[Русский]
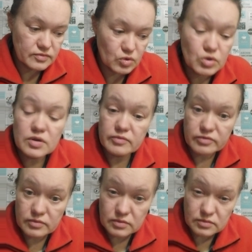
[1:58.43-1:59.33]
Родом
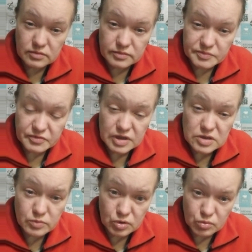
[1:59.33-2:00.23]
э,
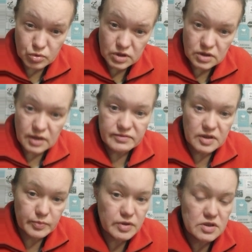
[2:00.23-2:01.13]
Владимир Гуркин,
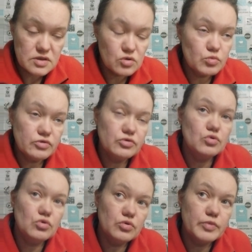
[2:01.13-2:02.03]
автор пьесы «Любовь и
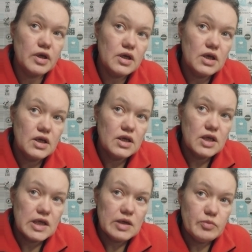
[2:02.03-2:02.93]
голуби»
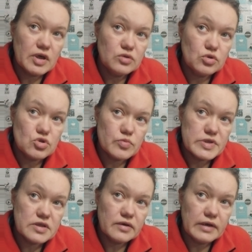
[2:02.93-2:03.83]
по которой,
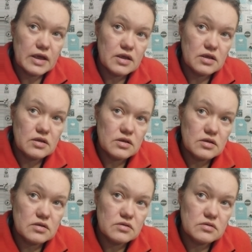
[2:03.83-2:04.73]
собственно говоря,
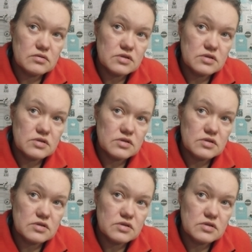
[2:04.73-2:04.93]
и